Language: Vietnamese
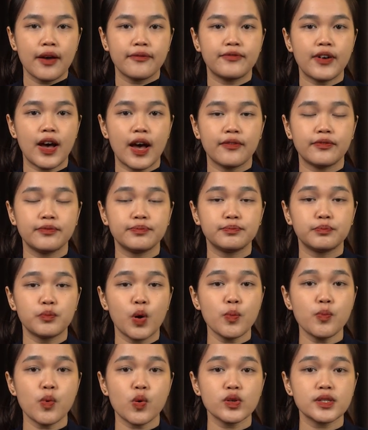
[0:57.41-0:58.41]
Và
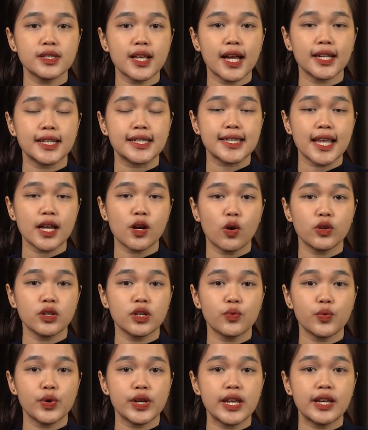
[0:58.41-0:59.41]
mỗi một quốc gia thì sẽ có
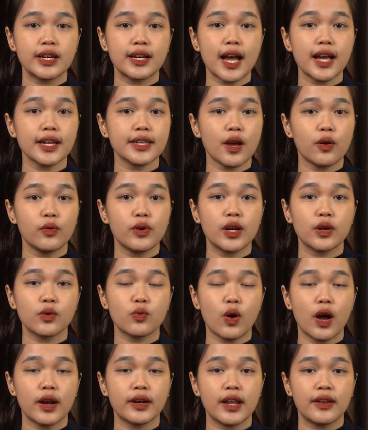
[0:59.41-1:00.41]
những quy định khác nhau liên
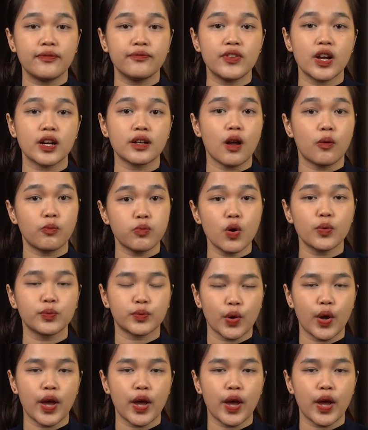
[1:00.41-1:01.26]
quan đến việc đóng nộp